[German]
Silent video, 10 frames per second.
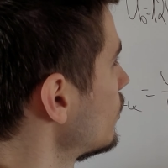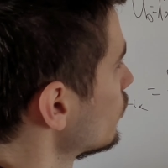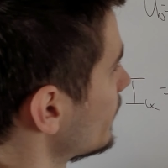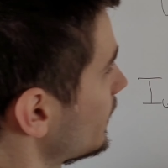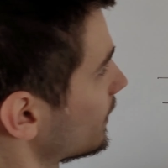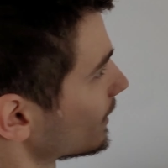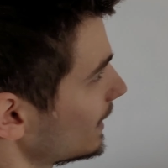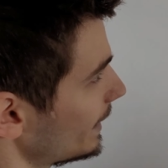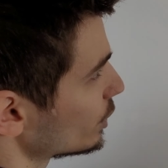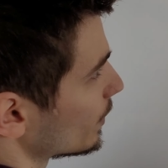Und bei der
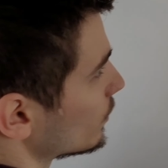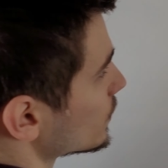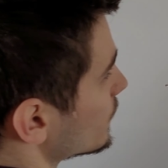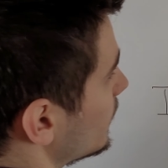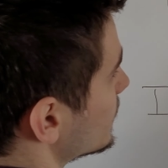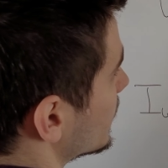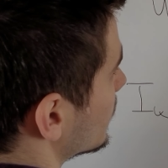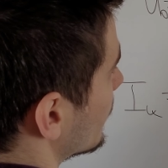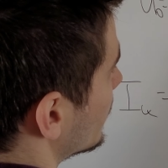realen Spannungsquelle zeichnet